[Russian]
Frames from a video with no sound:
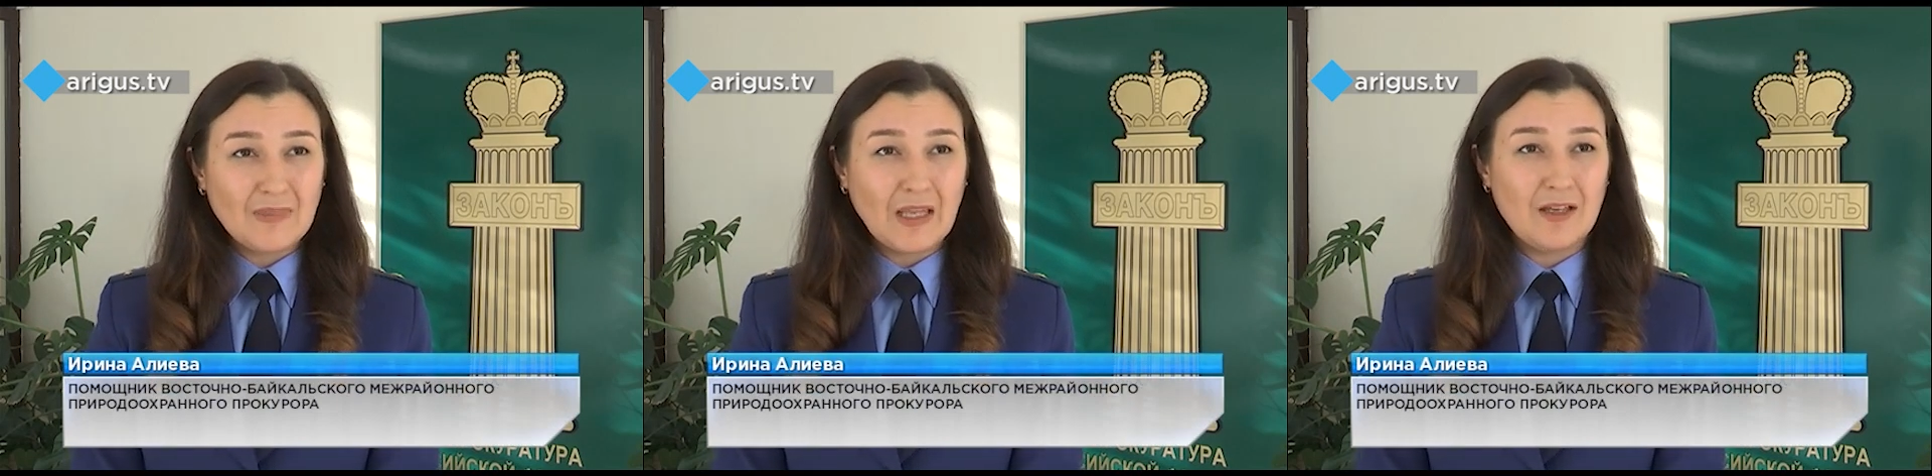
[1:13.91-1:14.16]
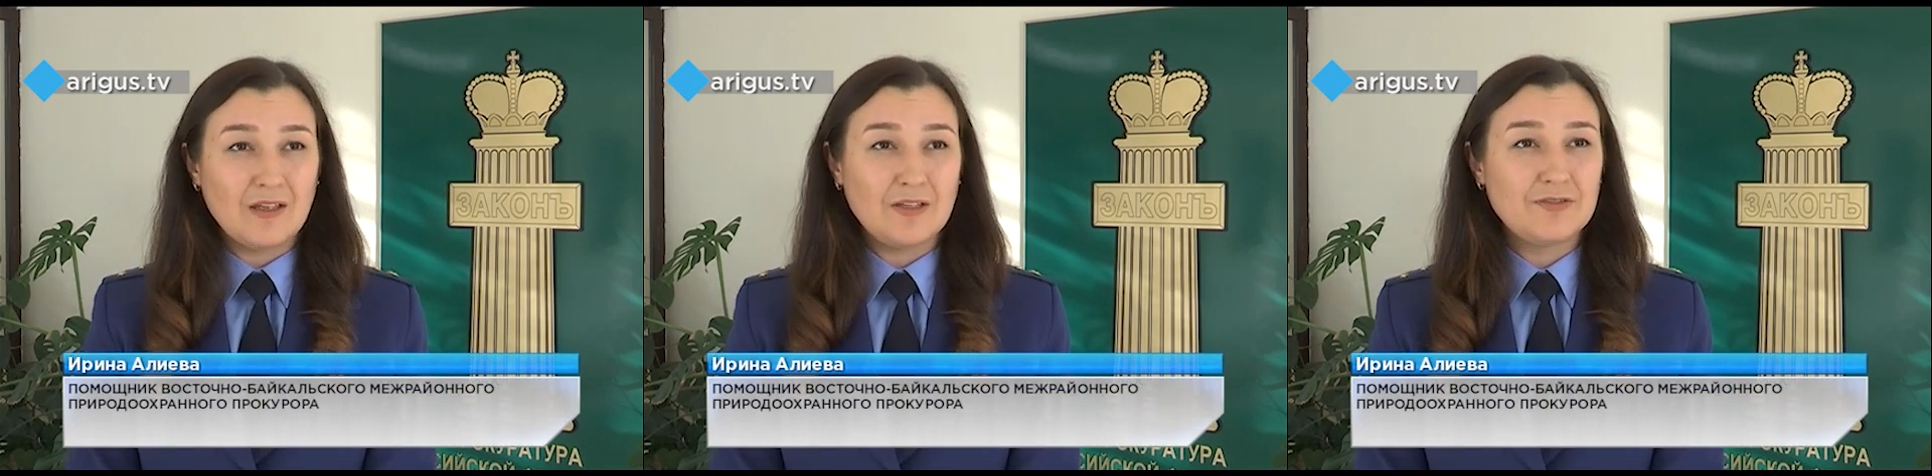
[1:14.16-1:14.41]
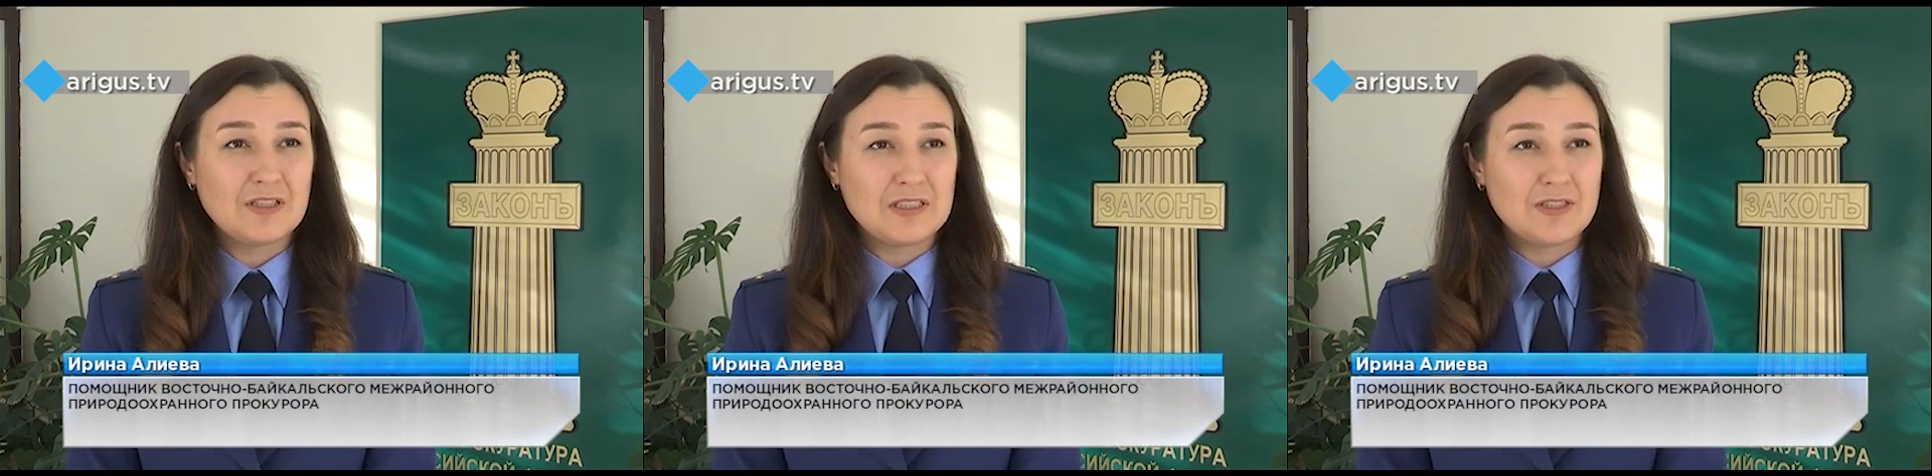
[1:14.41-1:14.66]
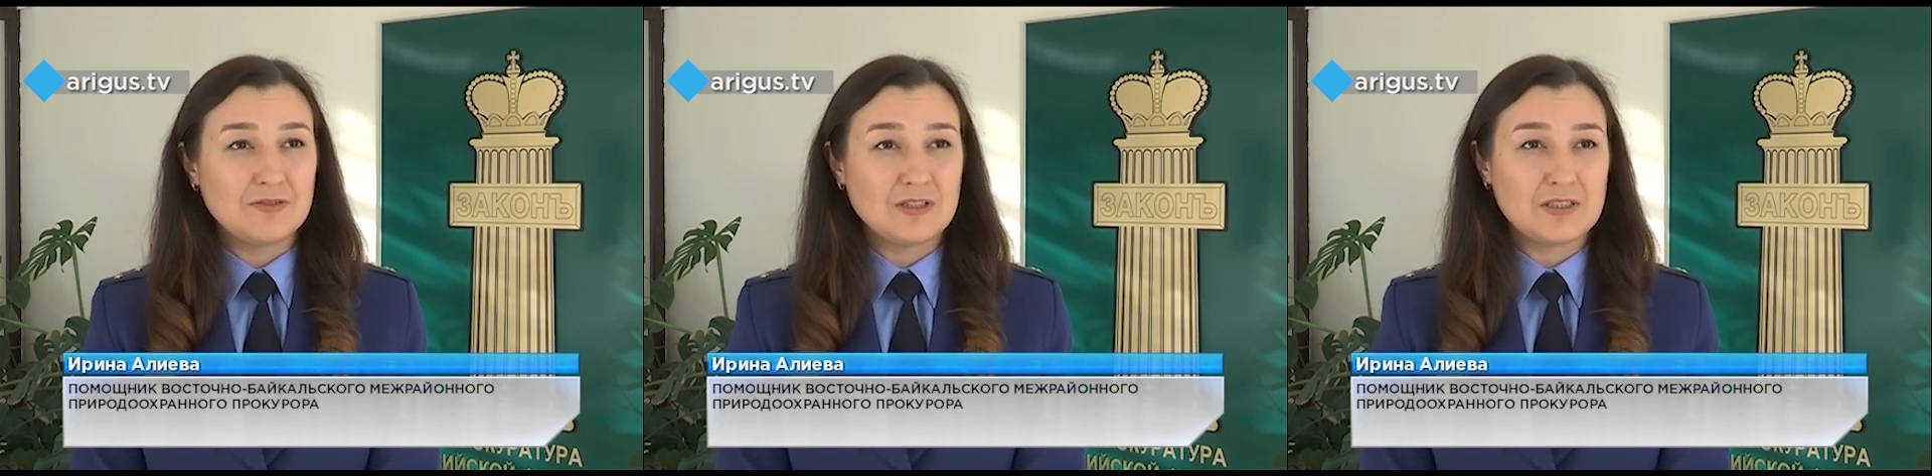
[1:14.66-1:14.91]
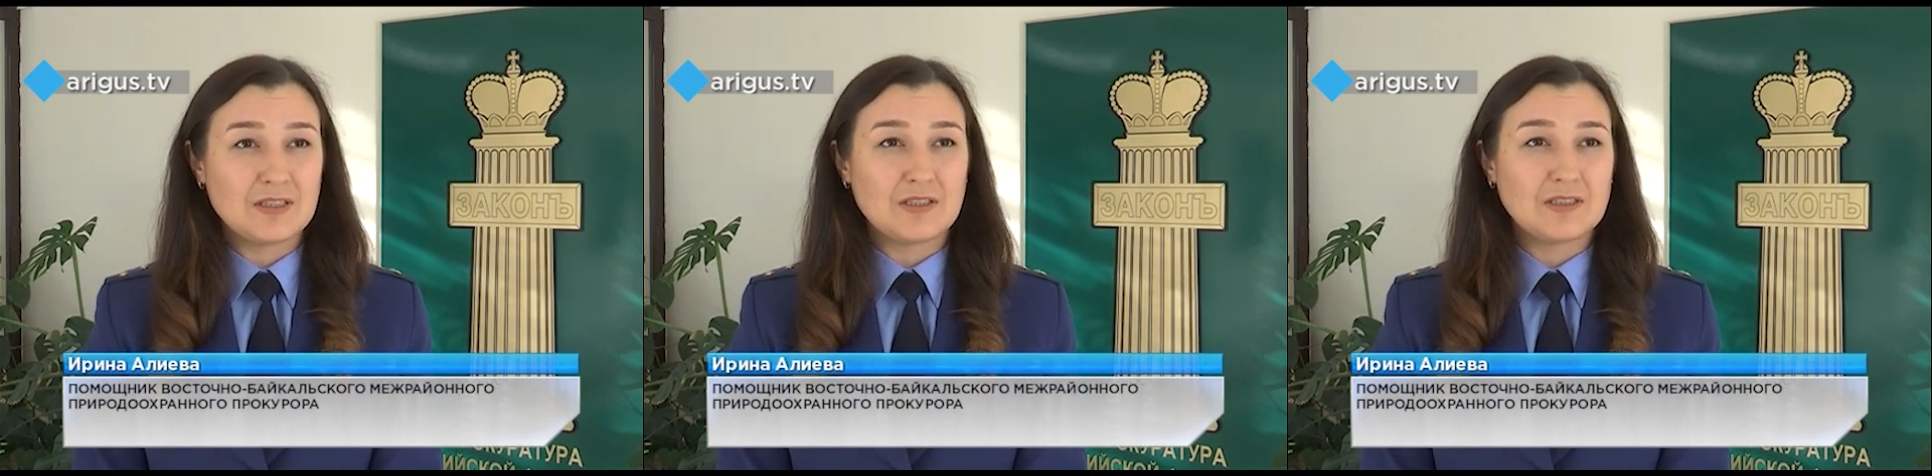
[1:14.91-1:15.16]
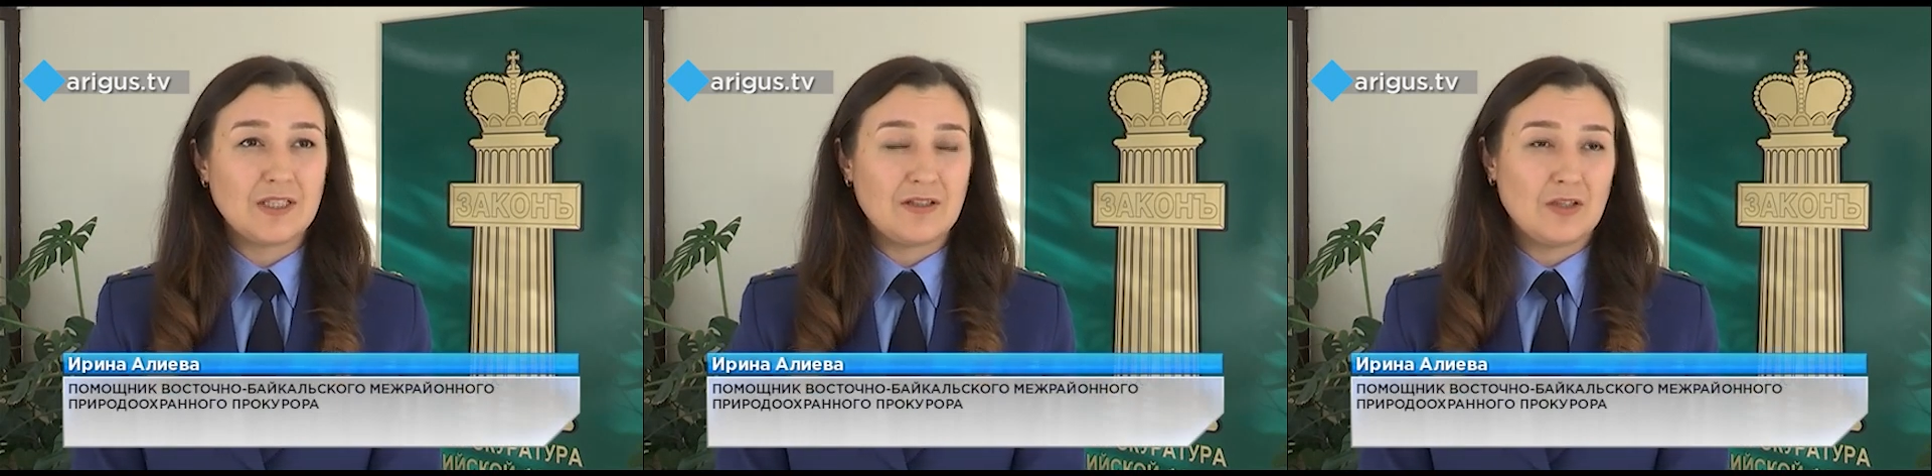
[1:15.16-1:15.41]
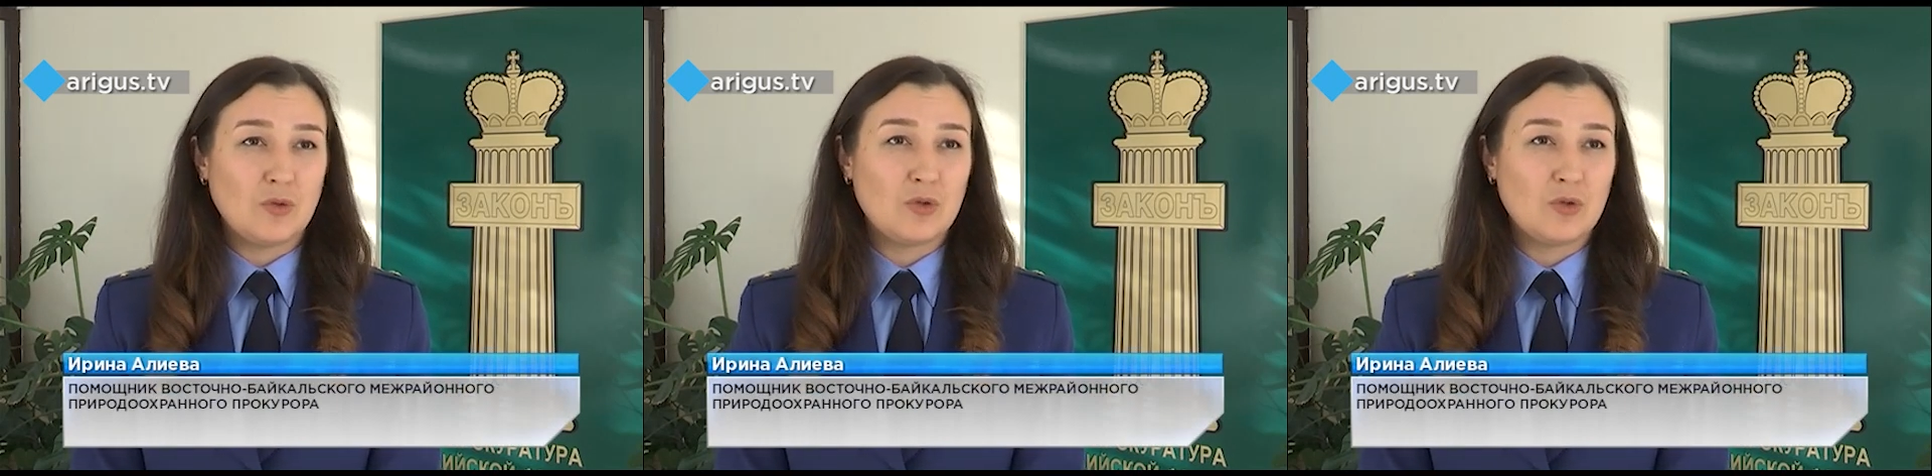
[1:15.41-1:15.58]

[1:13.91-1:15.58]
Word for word: э, эффективность составила